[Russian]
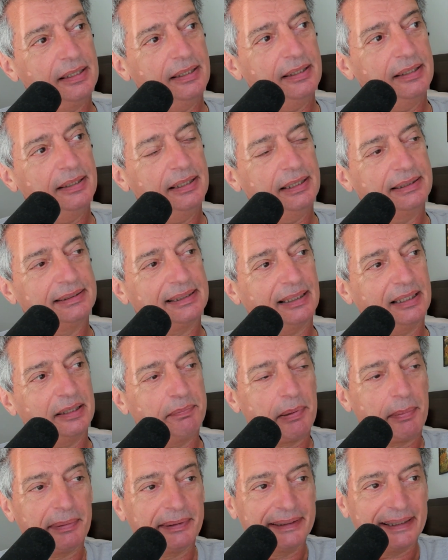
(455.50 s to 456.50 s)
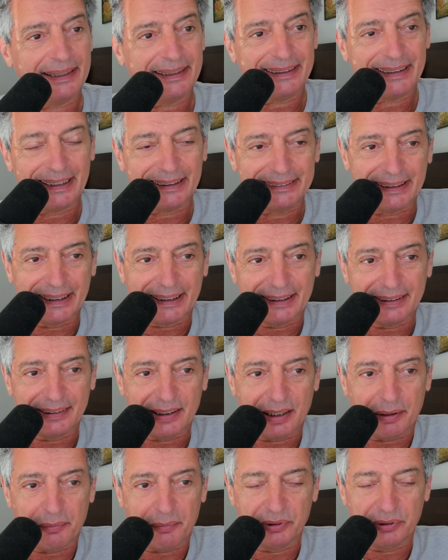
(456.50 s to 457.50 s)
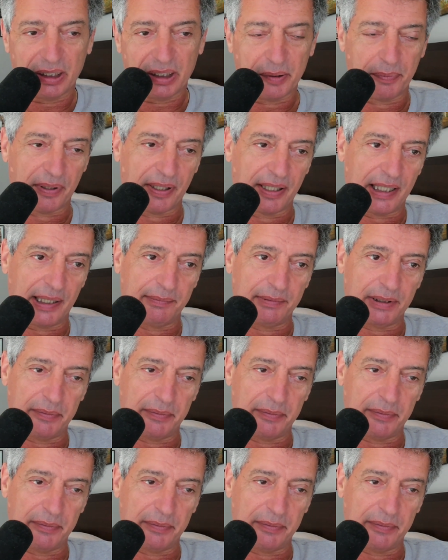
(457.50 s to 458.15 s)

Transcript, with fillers: И стало попадать как-то к нам вот это программное